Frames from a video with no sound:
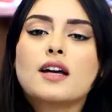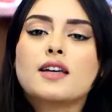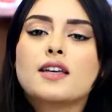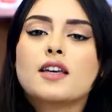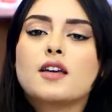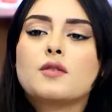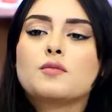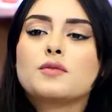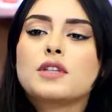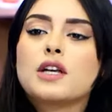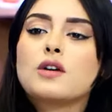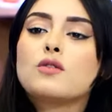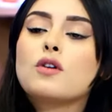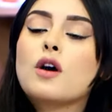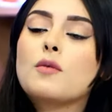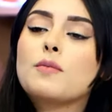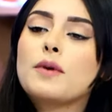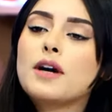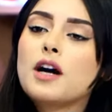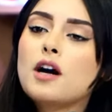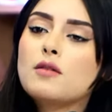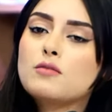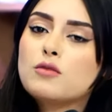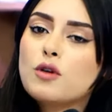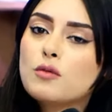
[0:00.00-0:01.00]
الحكام توا
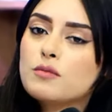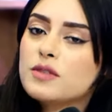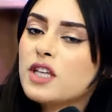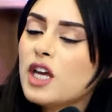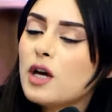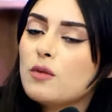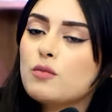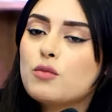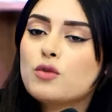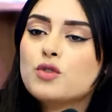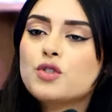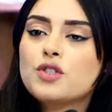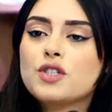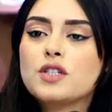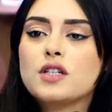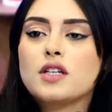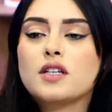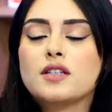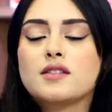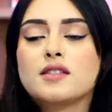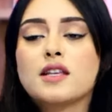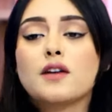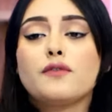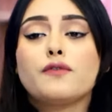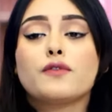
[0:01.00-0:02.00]
ابارامون ما يحبوش
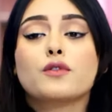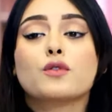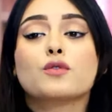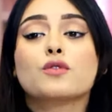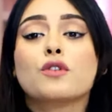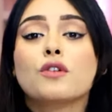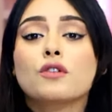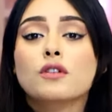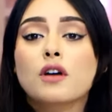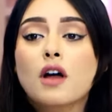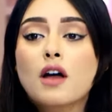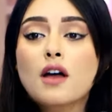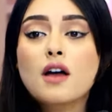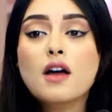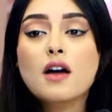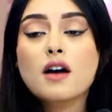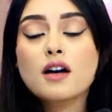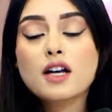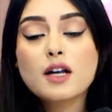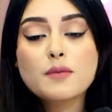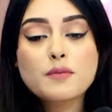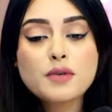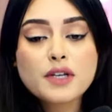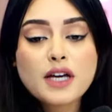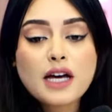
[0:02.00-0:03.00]
يزفروا دونك
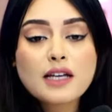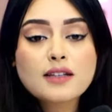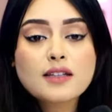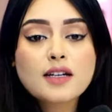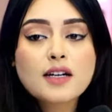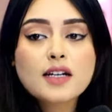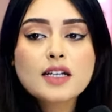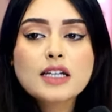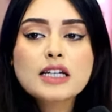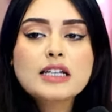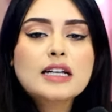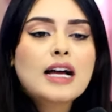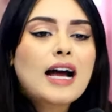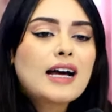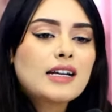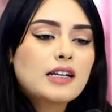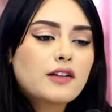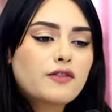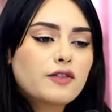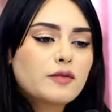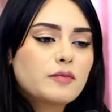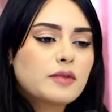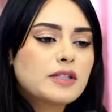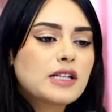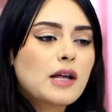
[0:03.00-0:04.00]
ربي قدر الخير احنا
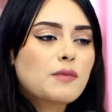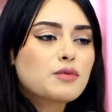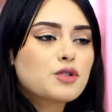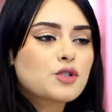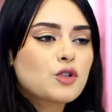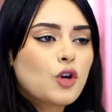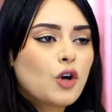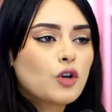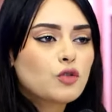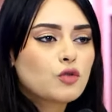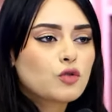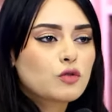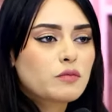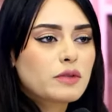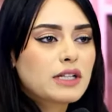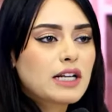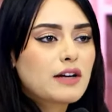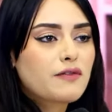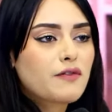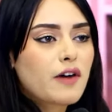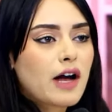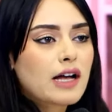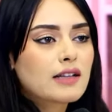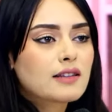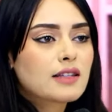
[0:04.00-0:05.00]
في بينا باش نحطوا
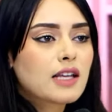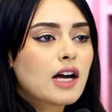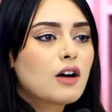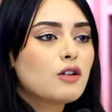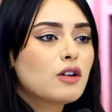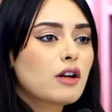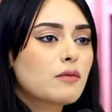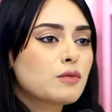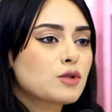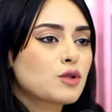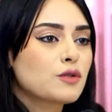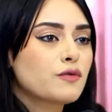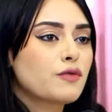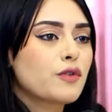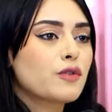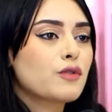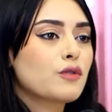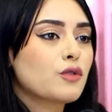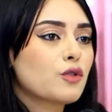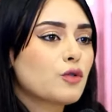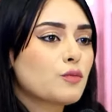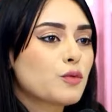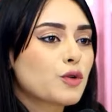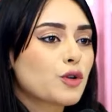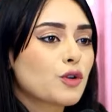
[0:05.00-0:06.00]
الملف على الطاوله باش
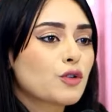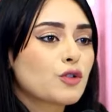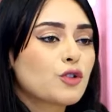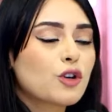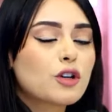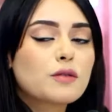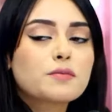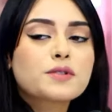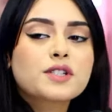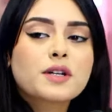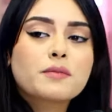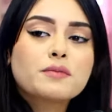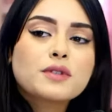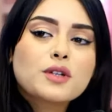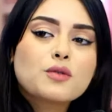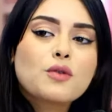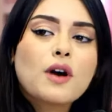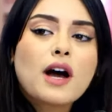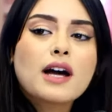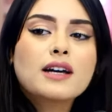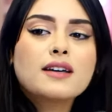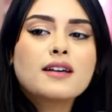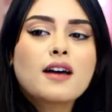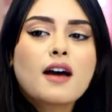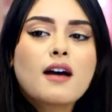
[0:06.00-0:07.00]
نفضوا الامور الكل باش نبداو
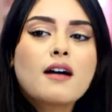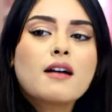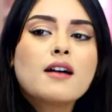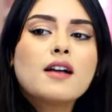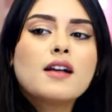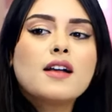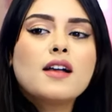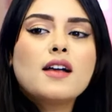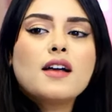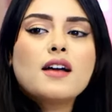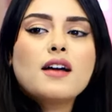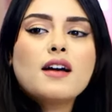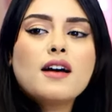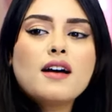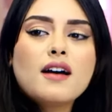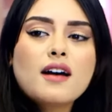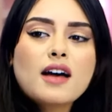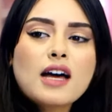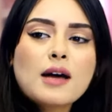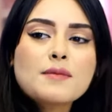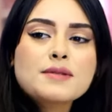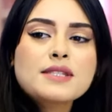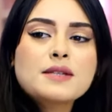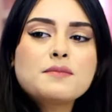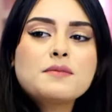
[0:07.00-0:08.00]
هكا
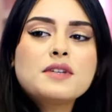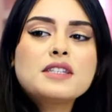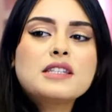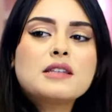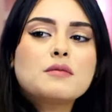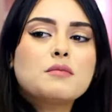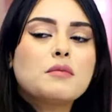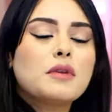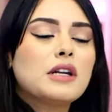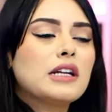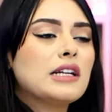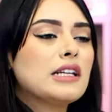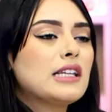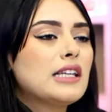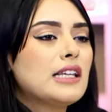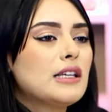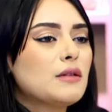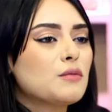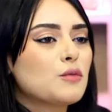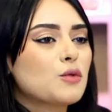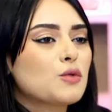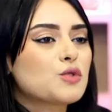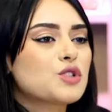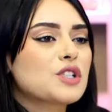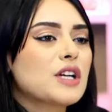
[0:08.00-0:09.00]
500 آه،
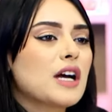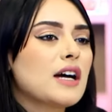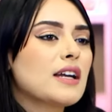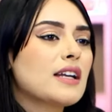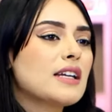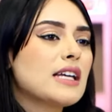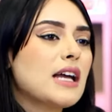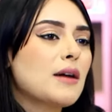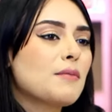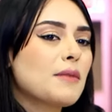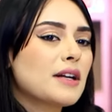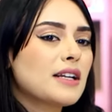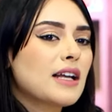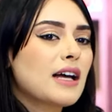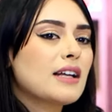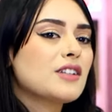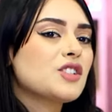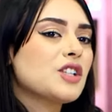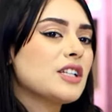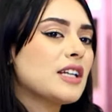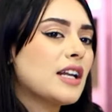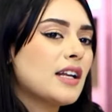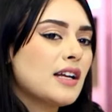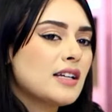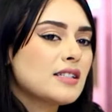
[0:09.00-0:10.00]
مليم وشهريه ما
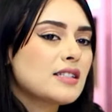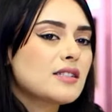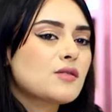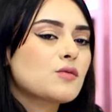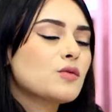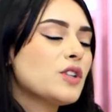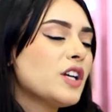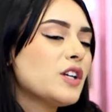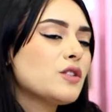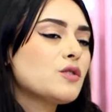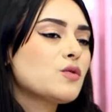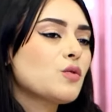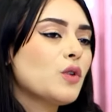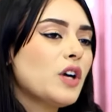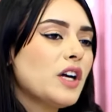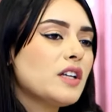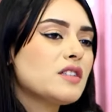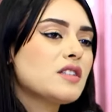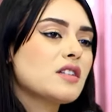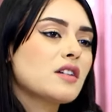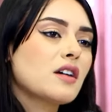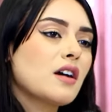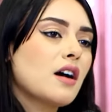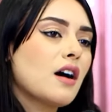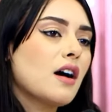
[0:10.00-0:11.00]
نعرفش الا نحس نحسوا
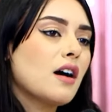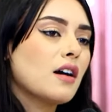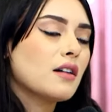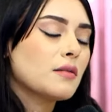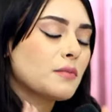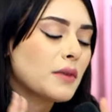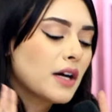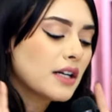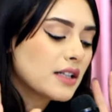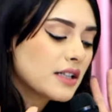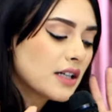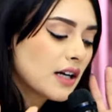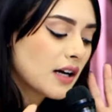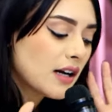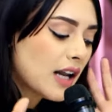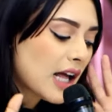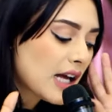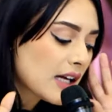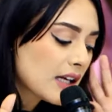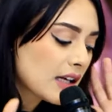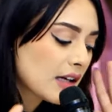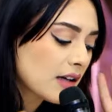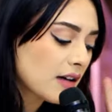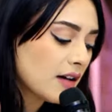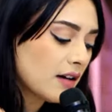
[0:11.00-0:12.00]
احتقار معناها
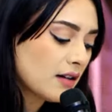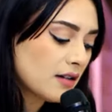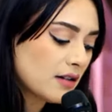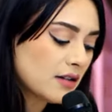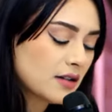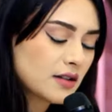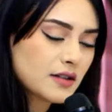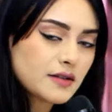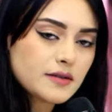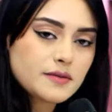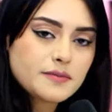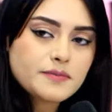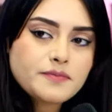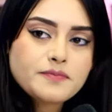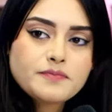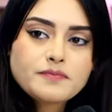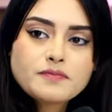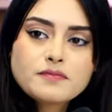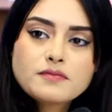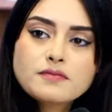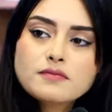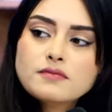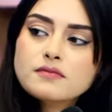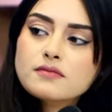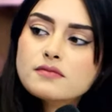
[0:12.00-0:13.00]
الحقيقه في كل شيء في كل
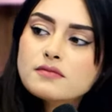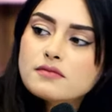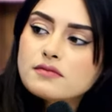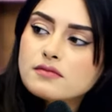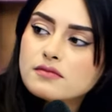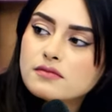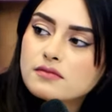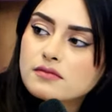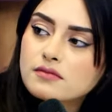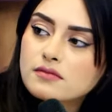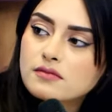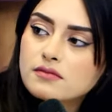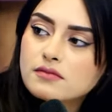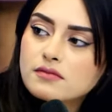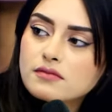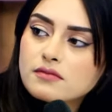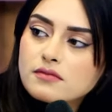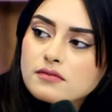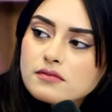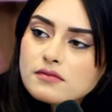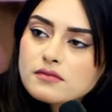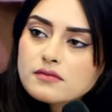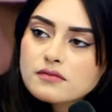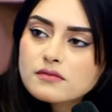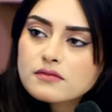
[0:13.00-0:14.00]
شيء آه،
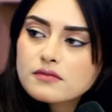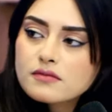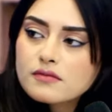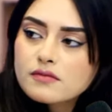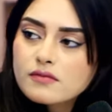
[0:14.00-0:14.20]
آه،